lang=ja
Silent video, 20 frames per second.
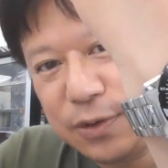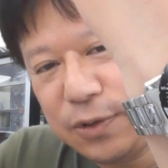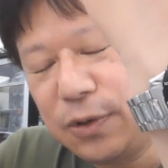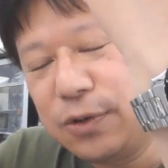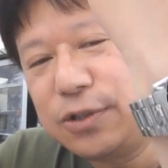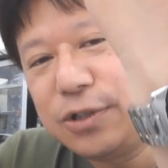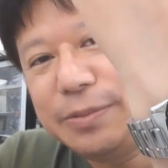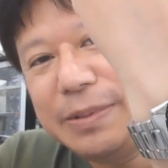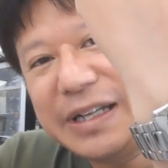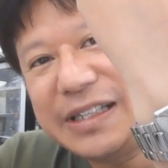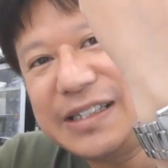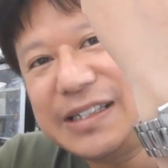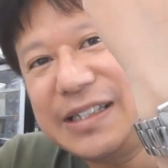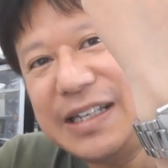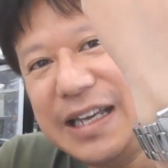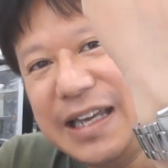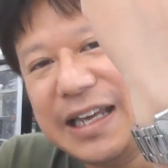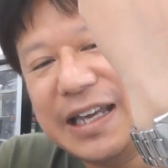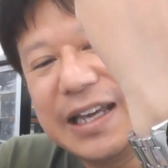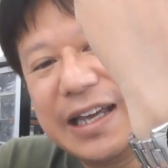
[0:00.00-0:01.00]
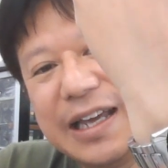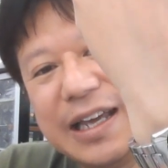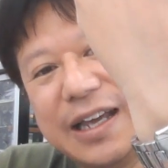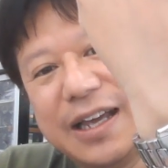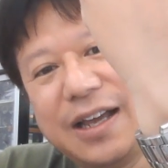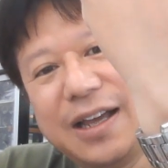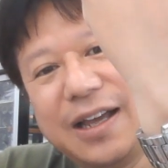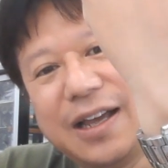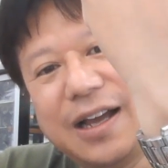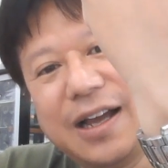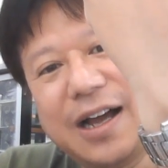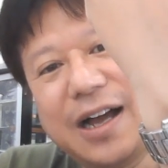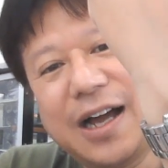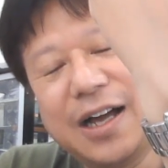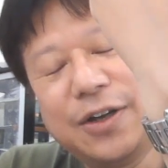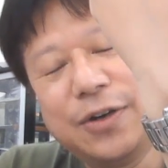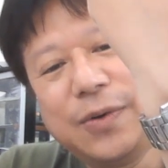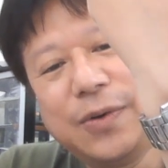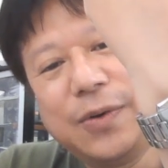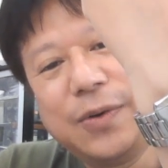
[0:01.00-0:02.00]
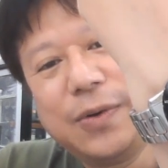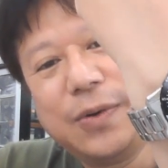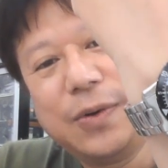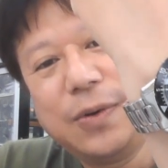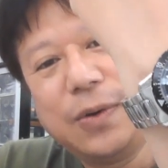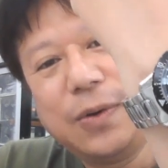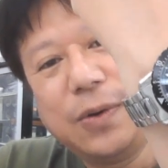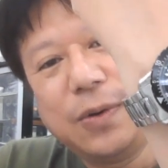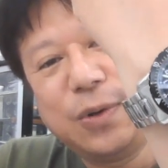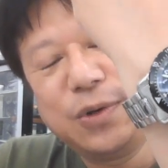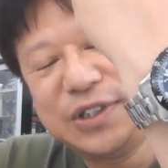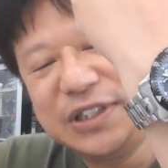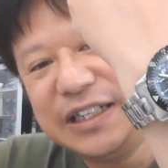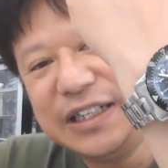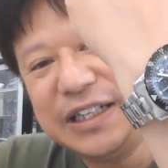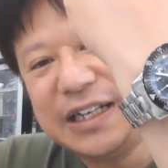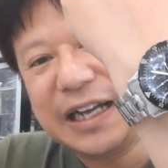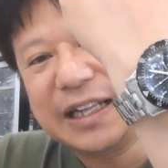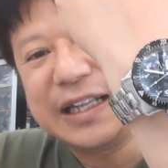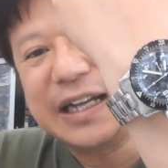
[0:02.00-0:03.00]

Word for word: 特別に、あの、欲しい